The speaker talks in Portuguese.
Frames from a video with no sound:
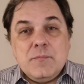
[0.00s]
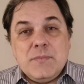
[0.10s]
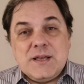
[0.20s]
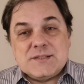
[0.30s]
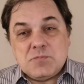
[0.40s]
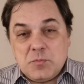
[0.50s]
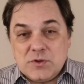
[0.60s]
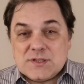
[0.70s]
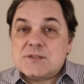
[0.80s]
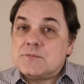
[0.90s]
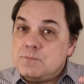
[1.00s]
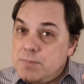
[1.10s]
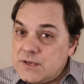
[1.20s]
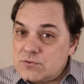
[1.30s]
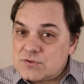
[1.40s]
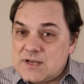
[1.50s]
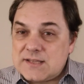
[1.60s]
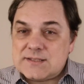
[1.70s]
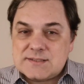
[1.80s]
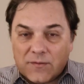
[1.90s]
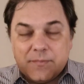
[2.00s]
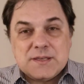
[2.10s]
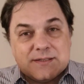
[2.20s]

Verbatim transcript: Mas propostas bem ousadas também